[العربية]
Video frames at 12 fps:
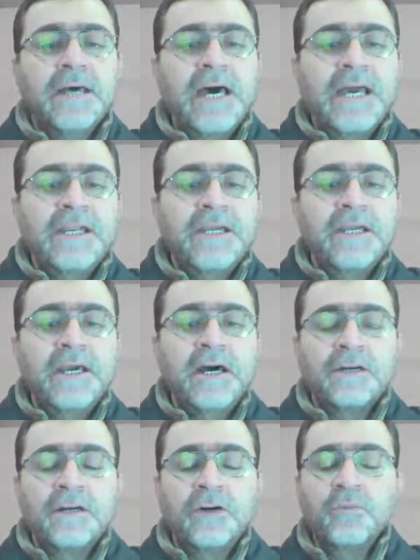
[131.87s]
أرني
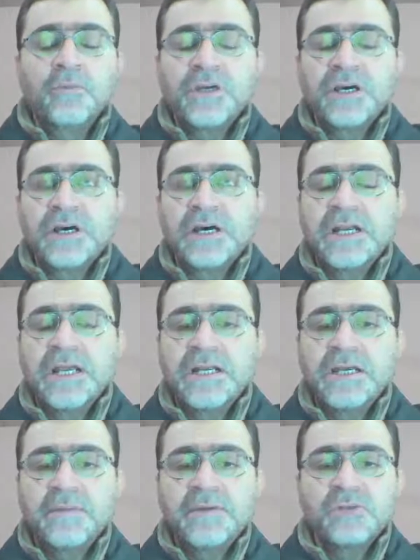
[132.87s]
الراء مرققة
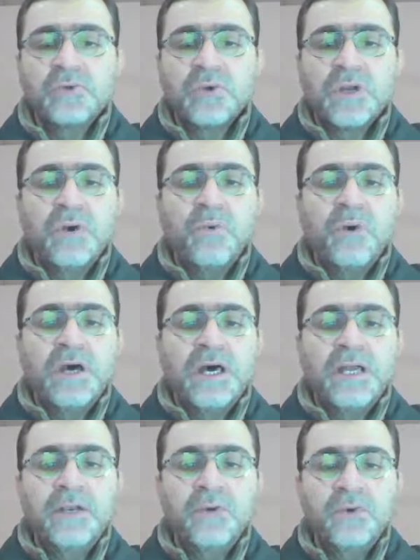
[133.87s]
لأنها مكسورة
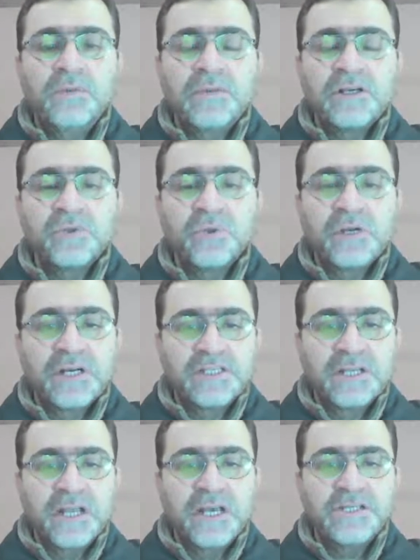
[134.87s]
والنون مكسور
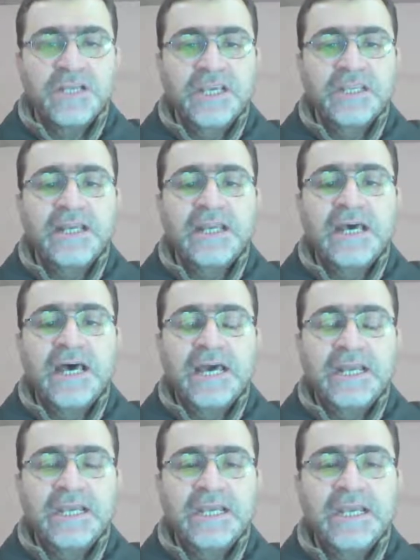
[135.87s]
نكسرها جيدا
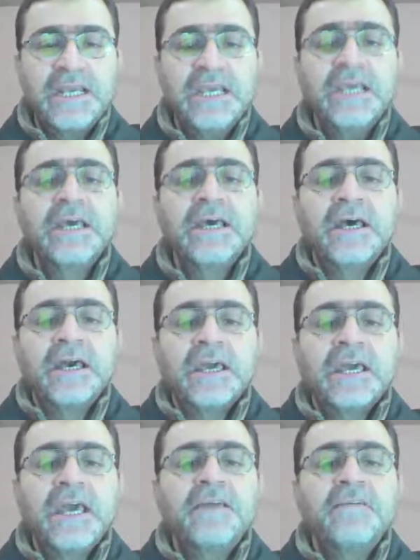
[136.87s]
أرني
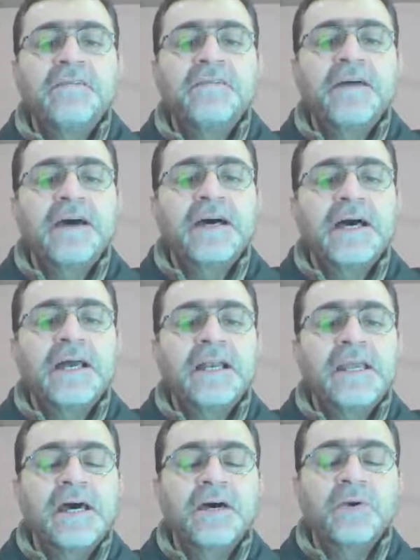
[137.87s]
كيف
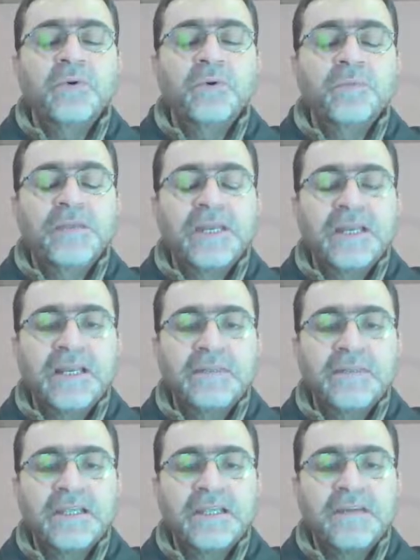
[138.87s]
الياء من
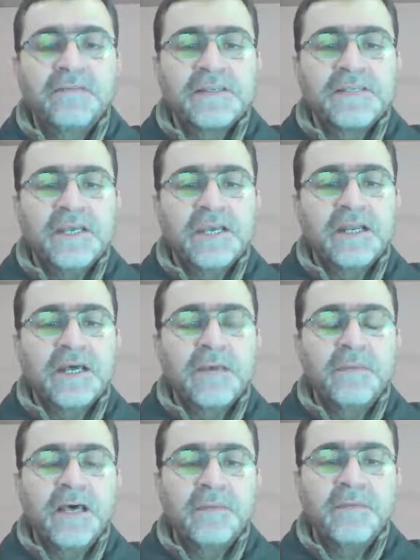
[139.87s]
كلمة كيف ساكنة
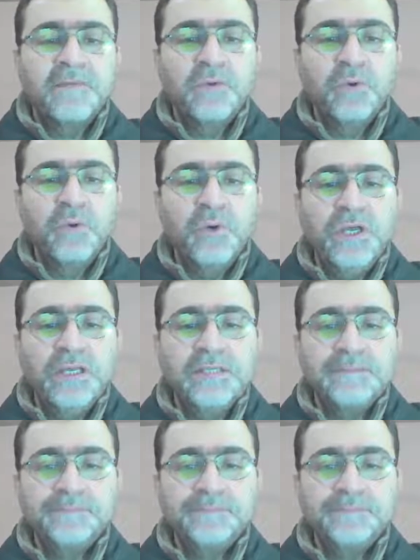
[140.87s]
قبلها مفتوح